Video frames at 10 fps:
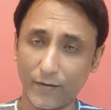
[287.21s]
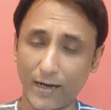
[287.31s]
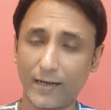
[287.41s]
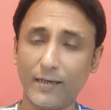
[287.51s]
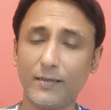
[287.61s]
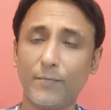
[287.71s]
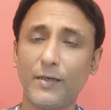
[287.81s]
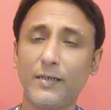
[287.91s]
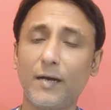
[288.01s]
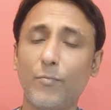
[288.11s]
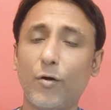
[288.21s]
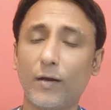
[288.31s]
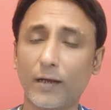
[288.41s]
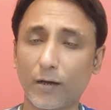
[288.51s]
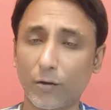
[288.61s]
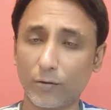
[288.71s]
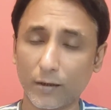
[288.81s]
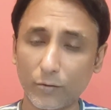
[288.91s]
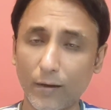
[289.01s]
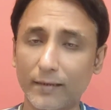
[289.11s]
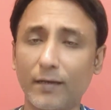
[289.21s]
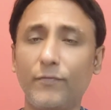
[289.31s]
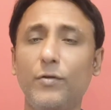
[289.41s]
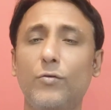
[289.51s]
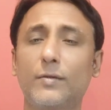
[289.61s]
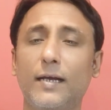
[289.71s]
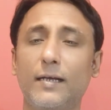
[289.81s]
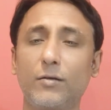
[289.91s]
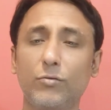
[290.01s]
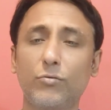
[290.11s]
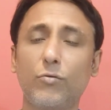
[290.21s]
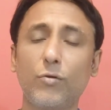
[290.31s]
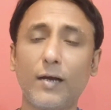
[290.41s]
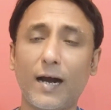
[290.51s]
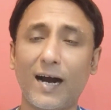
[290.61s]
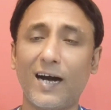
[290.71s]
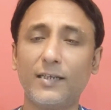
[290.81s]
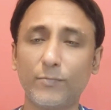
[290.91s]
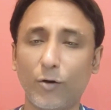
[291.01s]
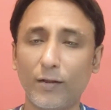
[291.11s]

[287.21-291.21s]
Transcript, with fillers: वाकई जब इंडिया बॉल कर रहा होता है तो ऐसा फील होता है कि उसको कोई खास